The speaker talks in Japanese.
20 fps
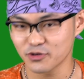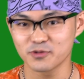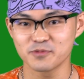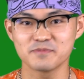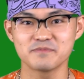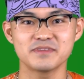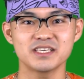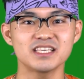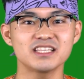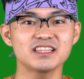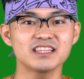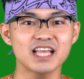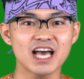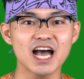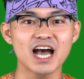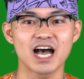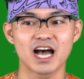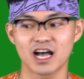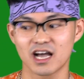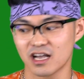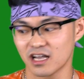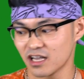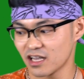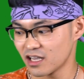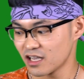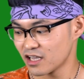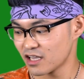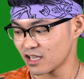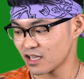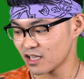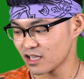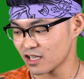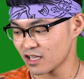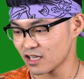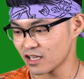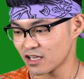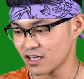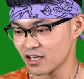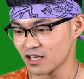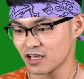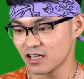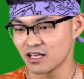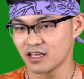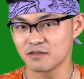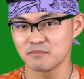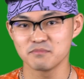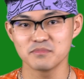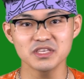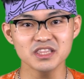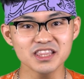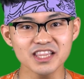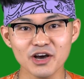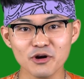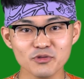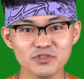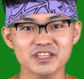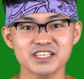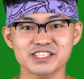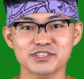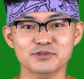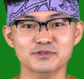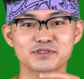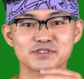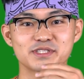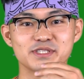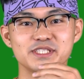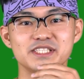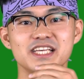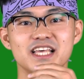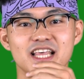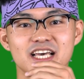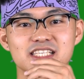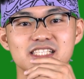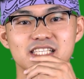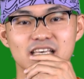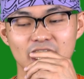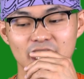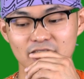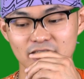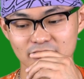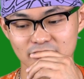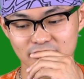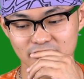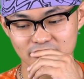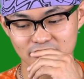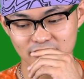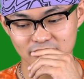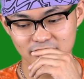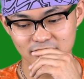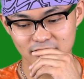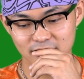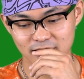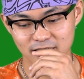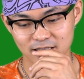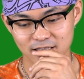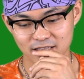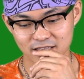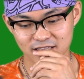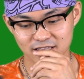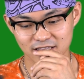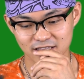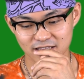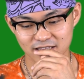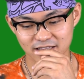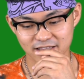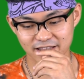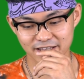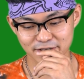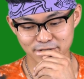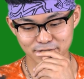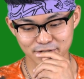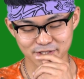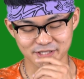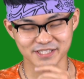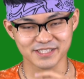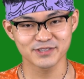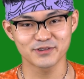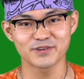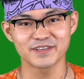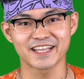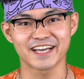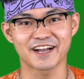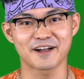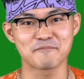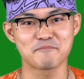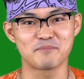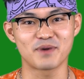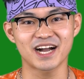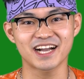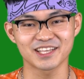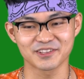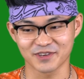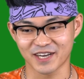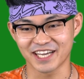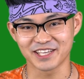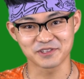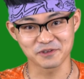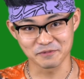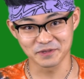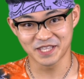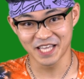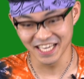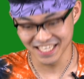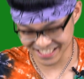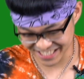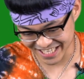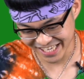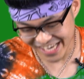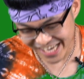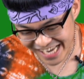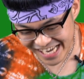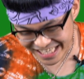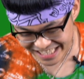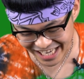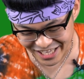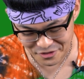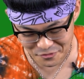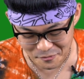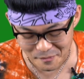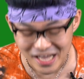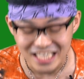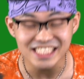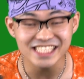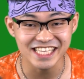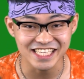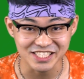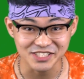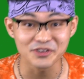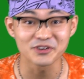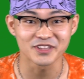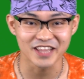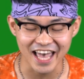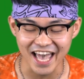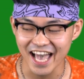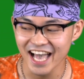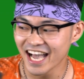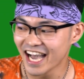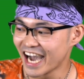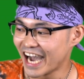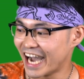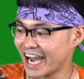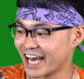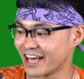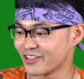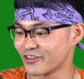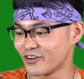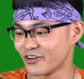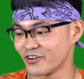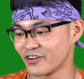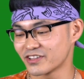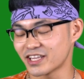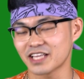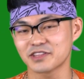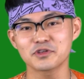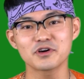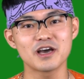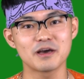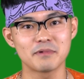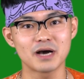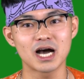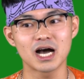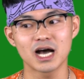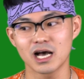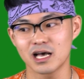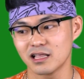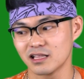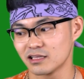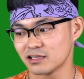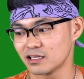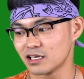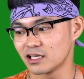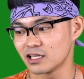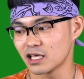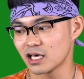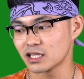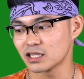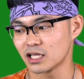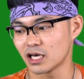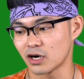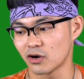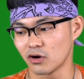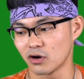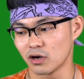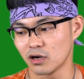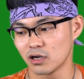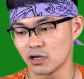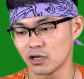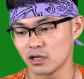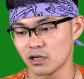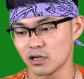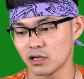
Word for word: の、みんな、みんな同じことするじゃないですか。って言うとすごいなんかバカの回答みたいですけどいやでもマジでそうで、あの、例えば、なんだろう、